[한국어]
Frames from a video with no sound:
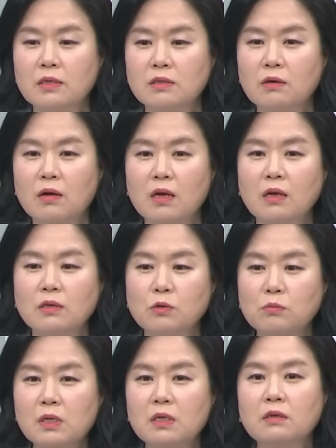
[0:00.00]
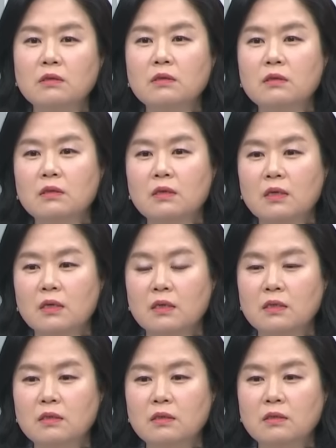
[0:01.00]
그래서 정말 이거는
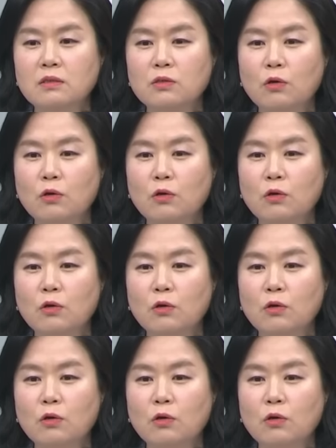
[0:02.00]
그